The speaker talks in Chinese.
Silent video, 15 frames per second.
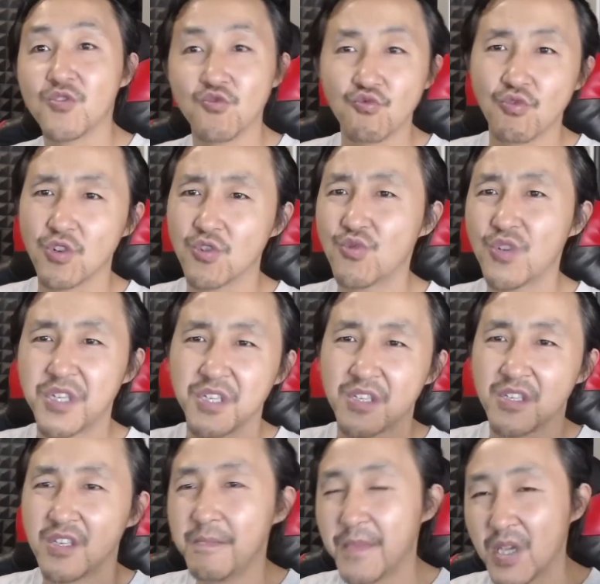如果说
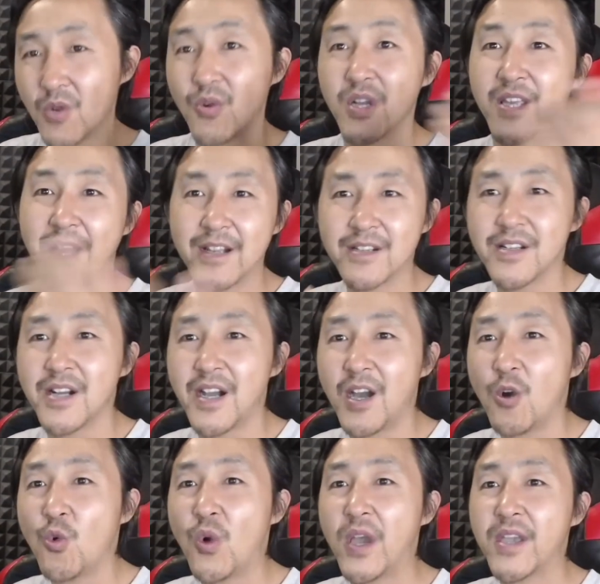习没有连任啊，
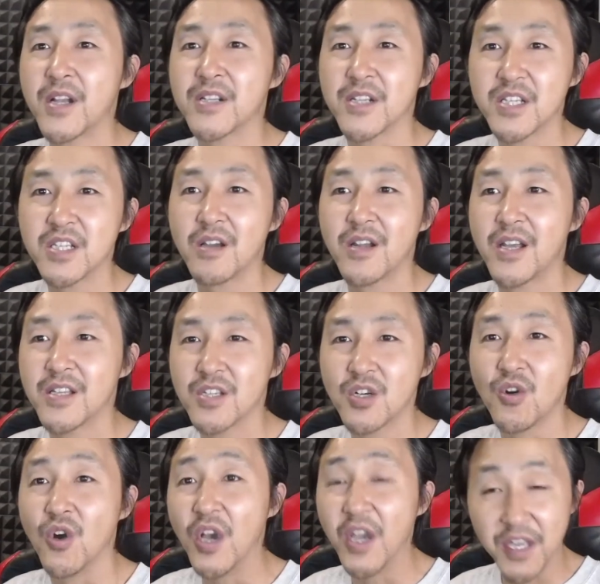换一个人上来之
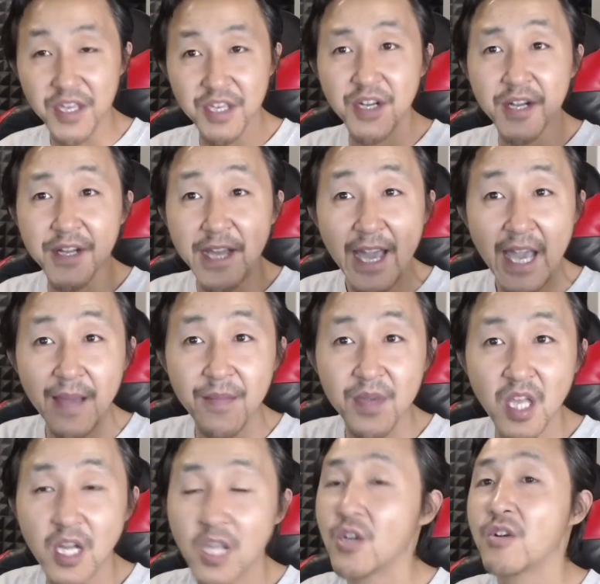后，一个开
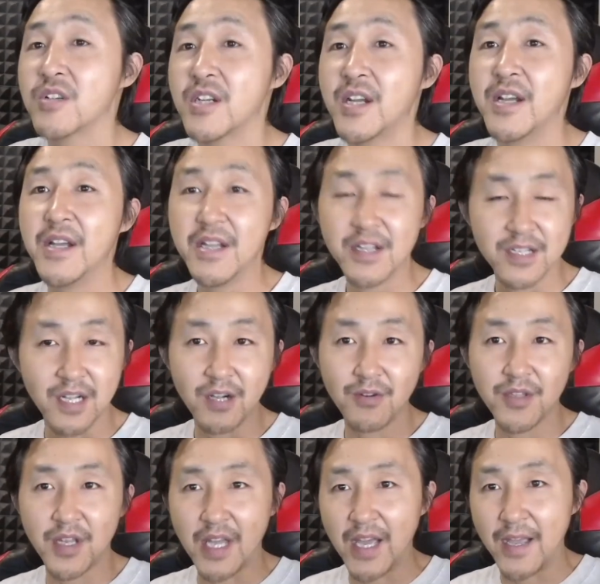明的领导人，然后
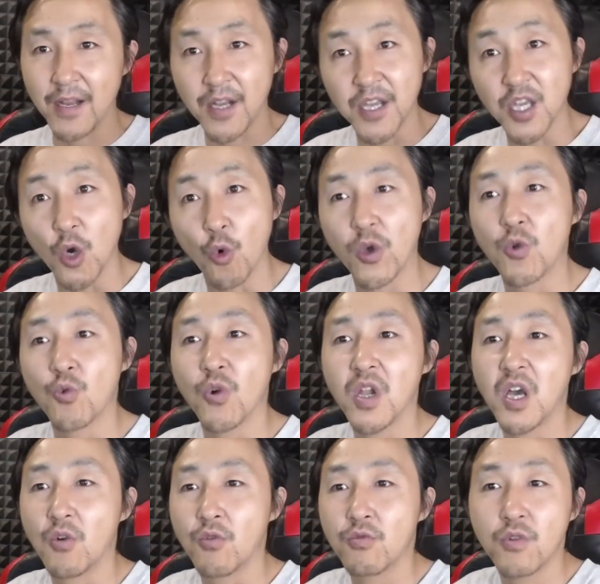呢，啊，可以回国
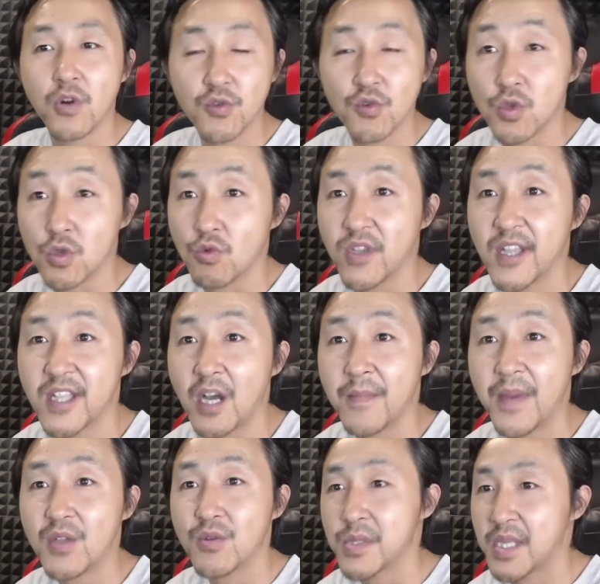了，回国去组建党
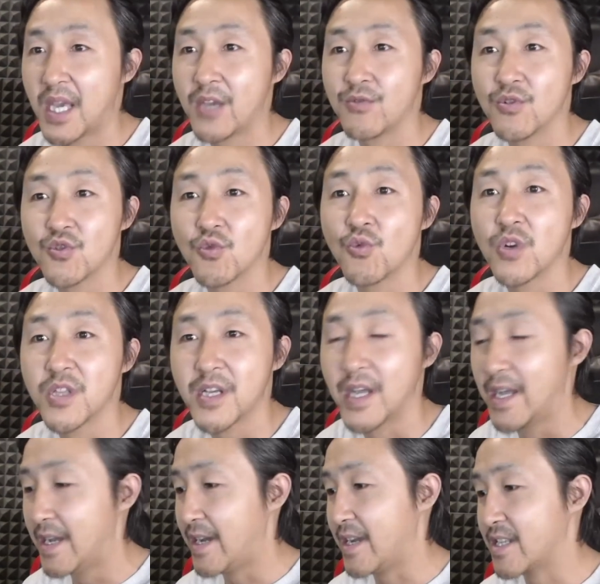派，去参与中国的
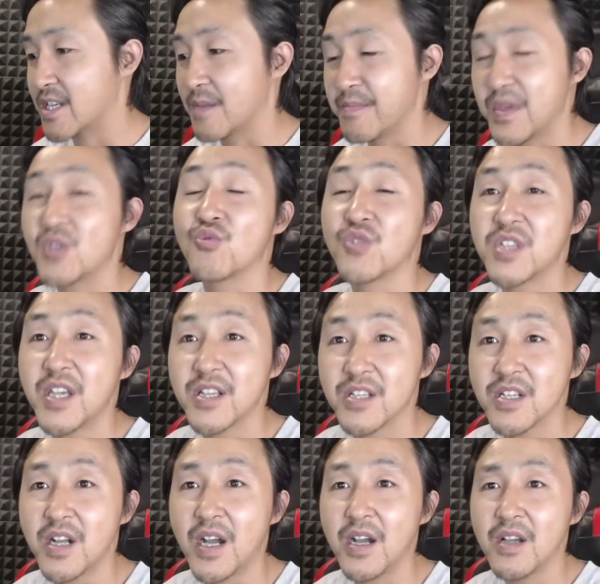啊这个民主建
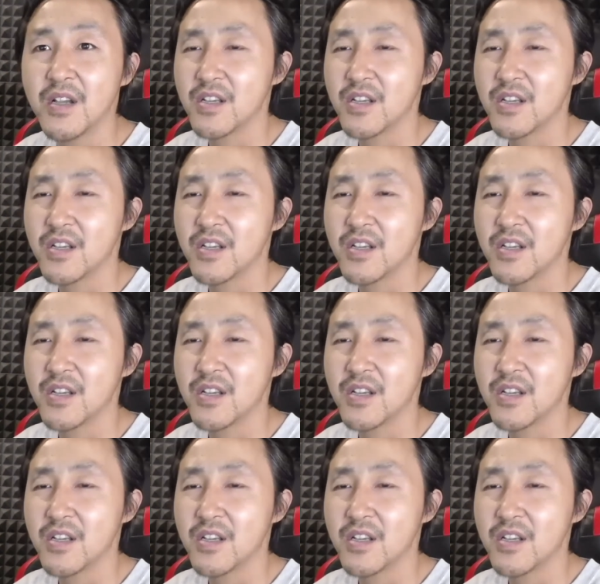设。